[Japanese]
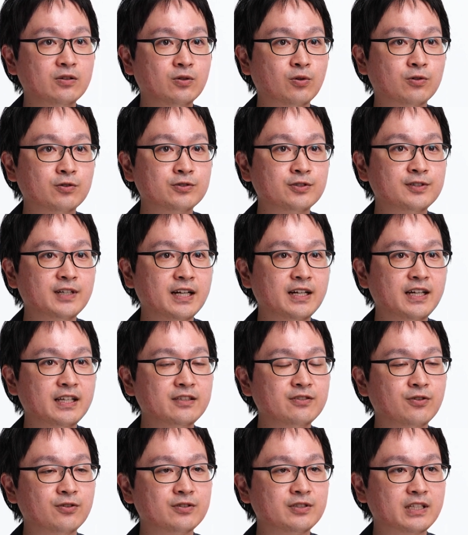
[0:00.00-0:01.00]
特殊な
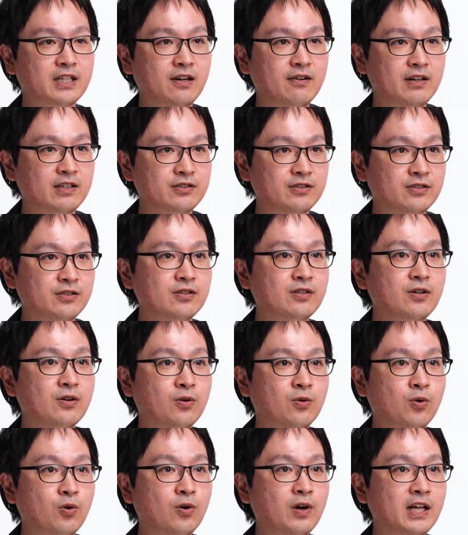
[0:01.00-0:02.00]
レンズを使わず
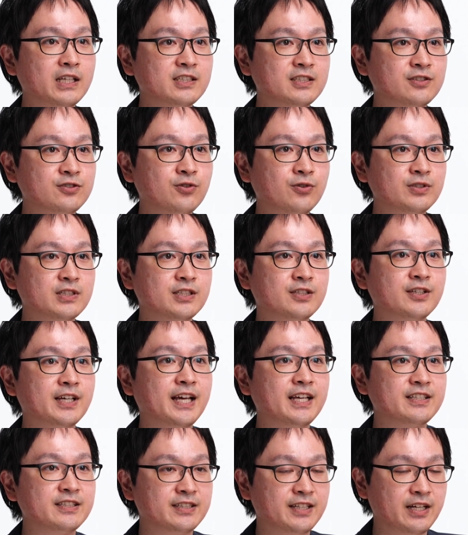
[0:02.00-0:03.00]
高画質を実
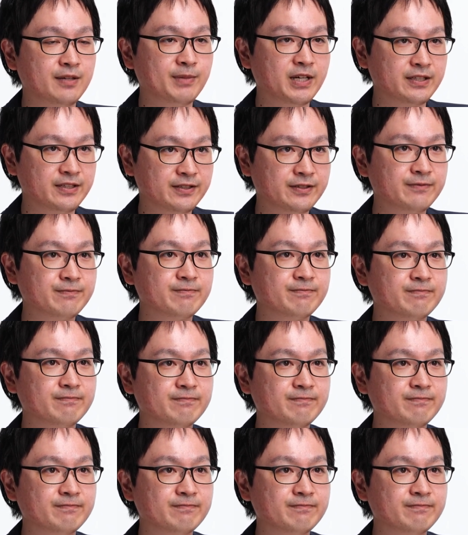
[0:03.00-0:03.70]
現しています